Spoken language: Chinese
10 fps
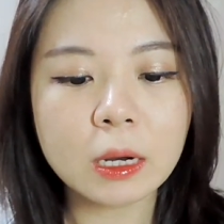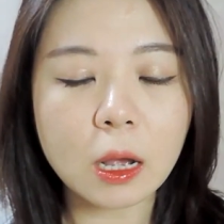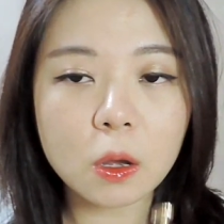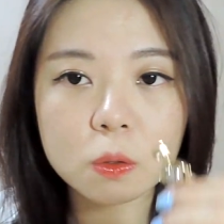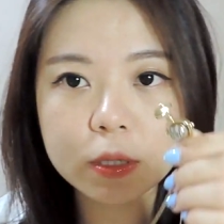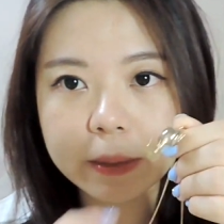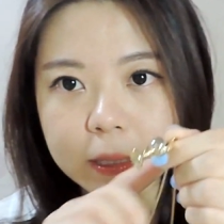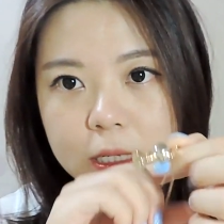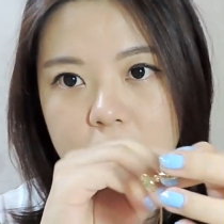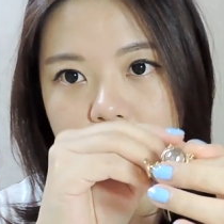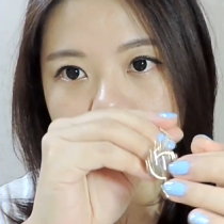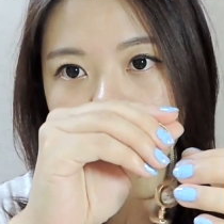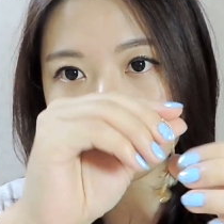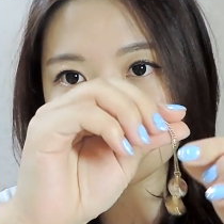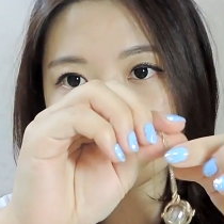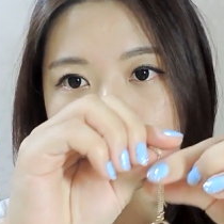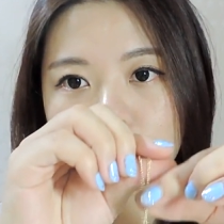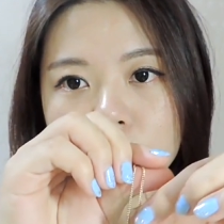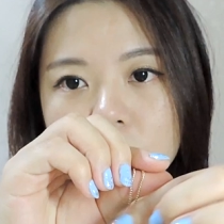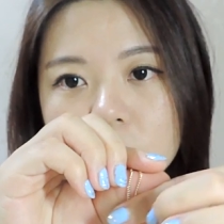然后下边的这个吊坠
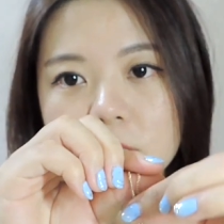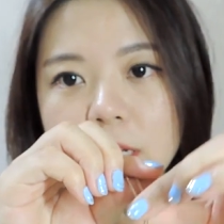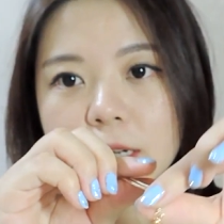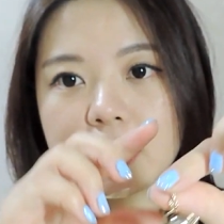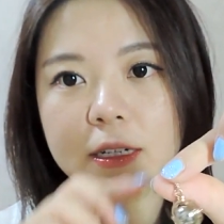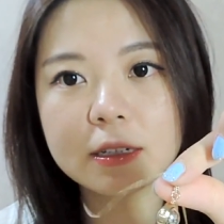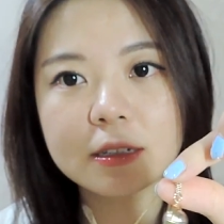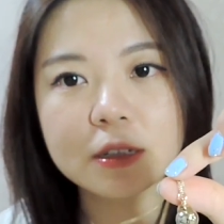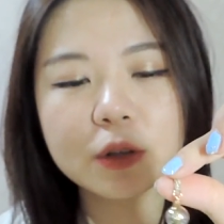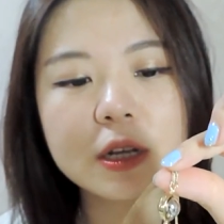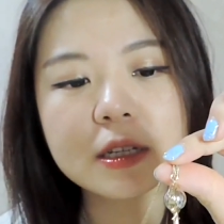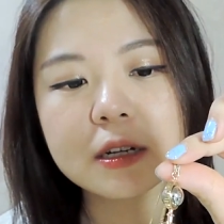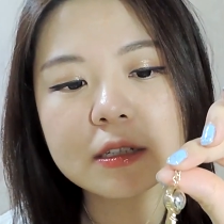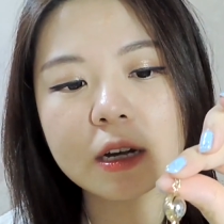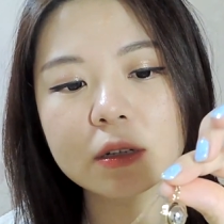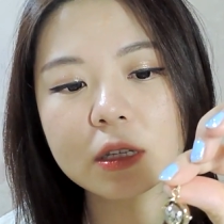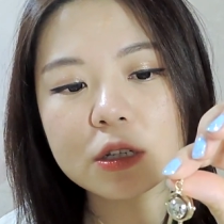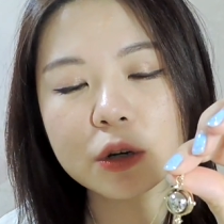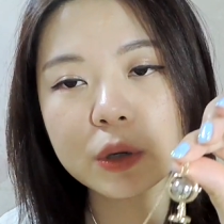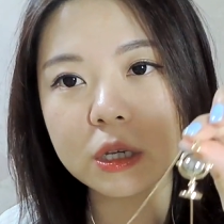就是这个，有点像像
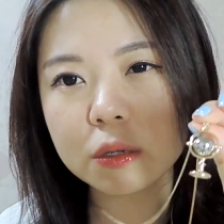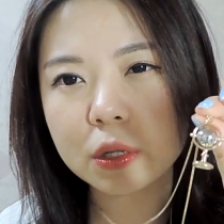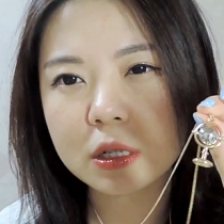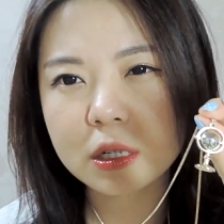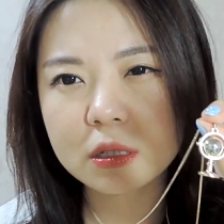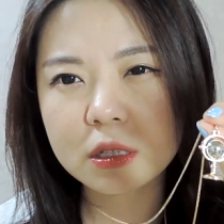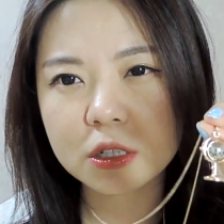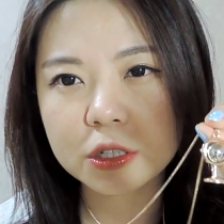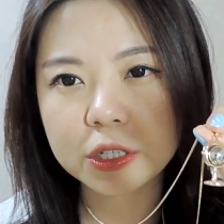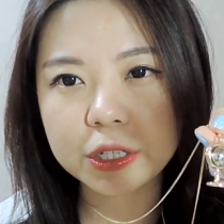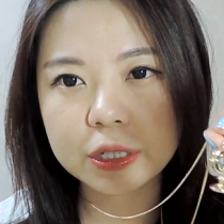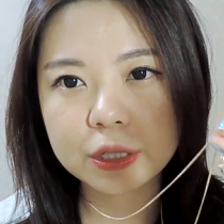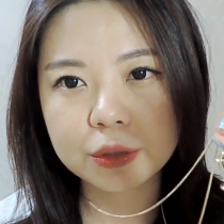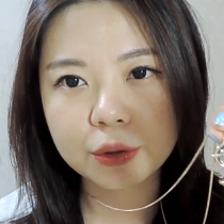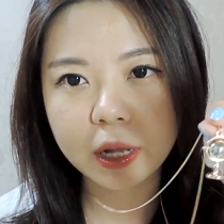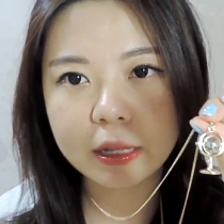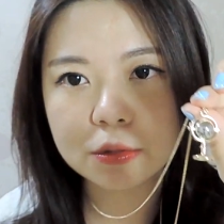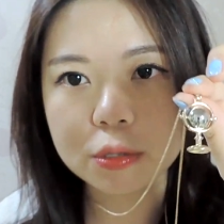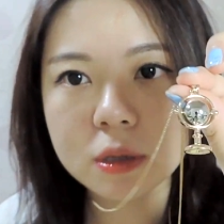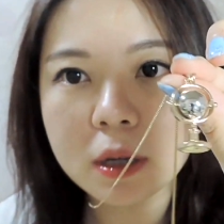地球仪，有点像计时仪的这种感
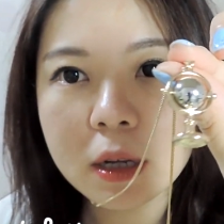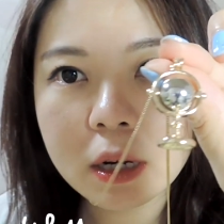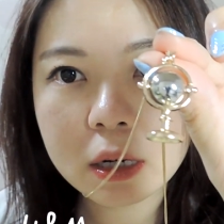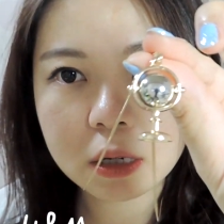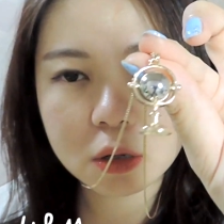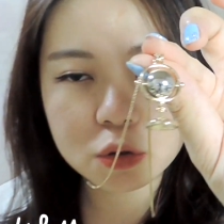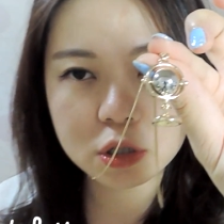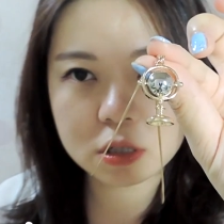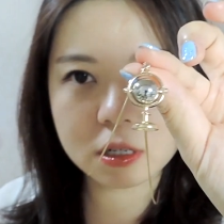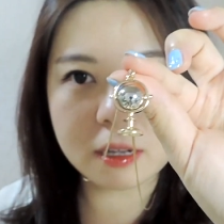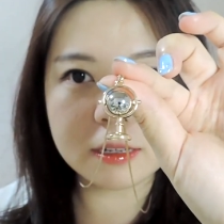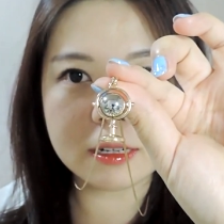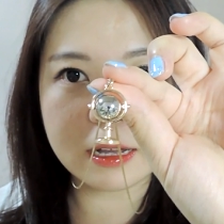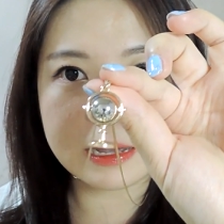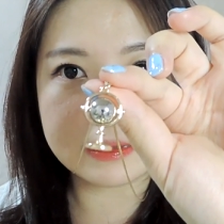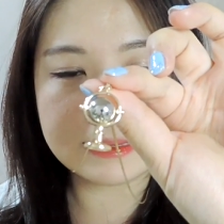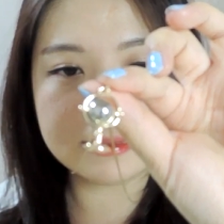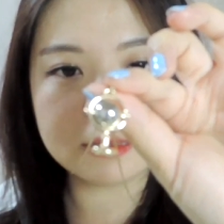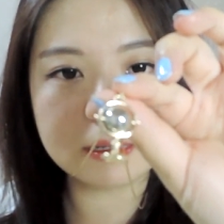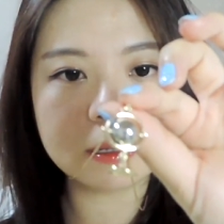觉，然后是很可爱的一
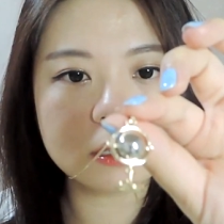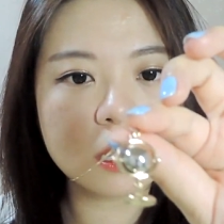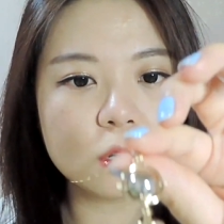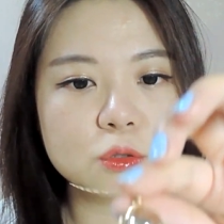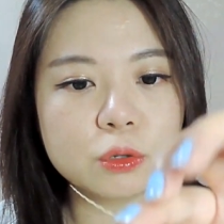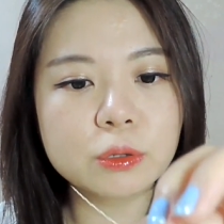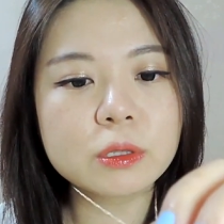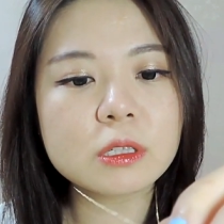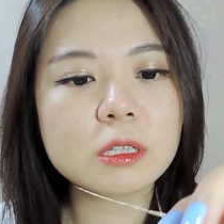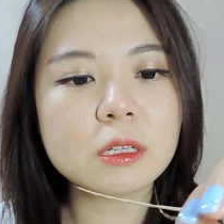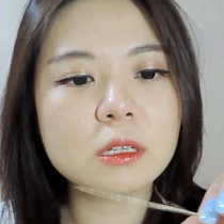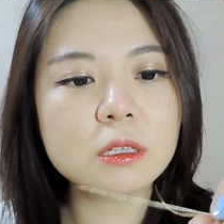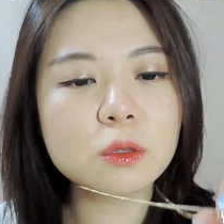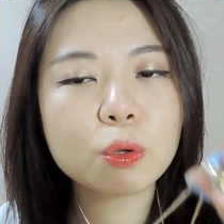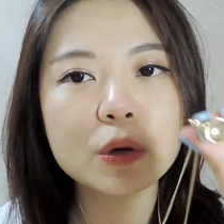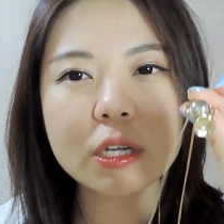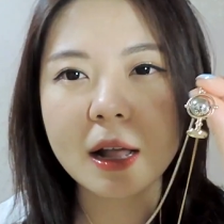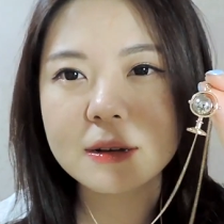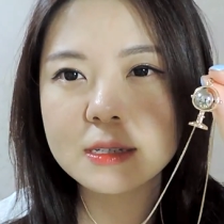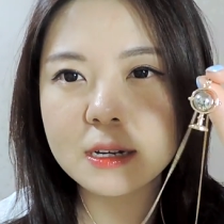个吊坠。我自己对于
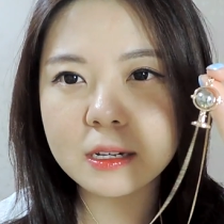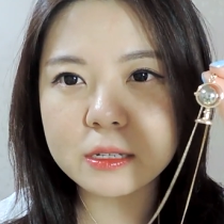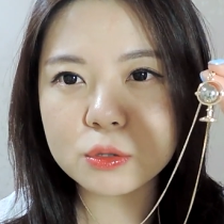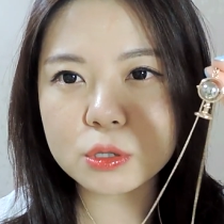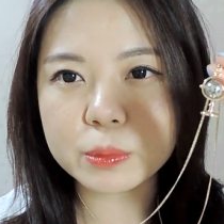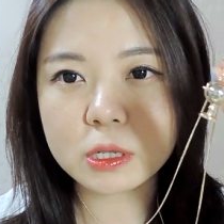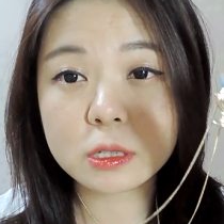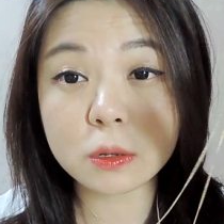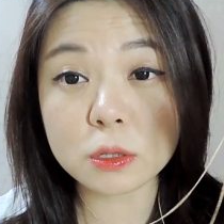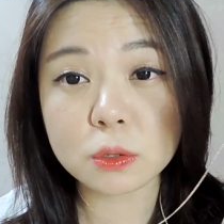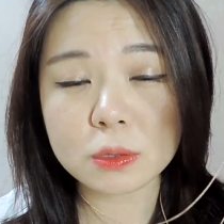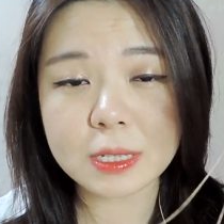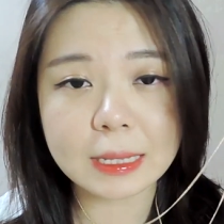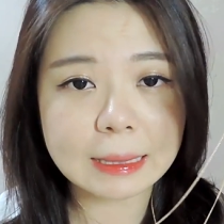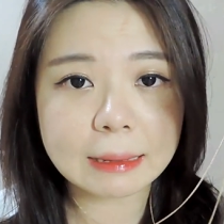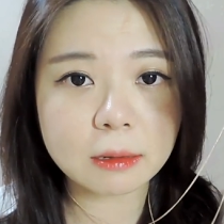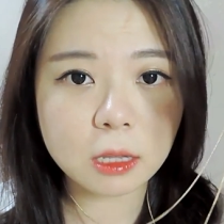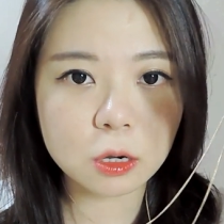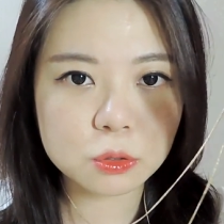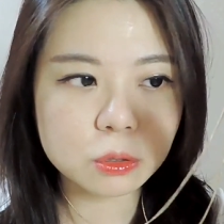长项链就是比较喜欢这种简单的
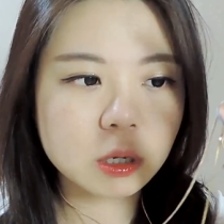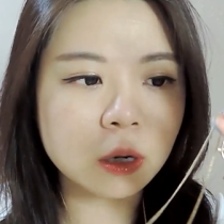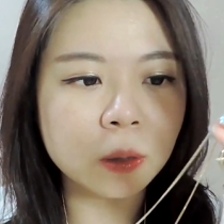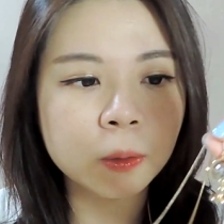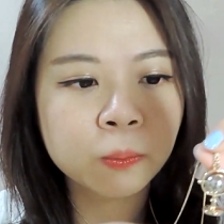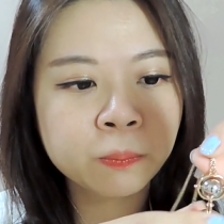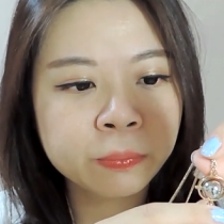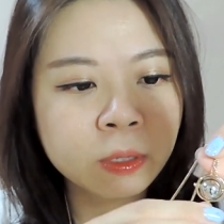吊坠，然后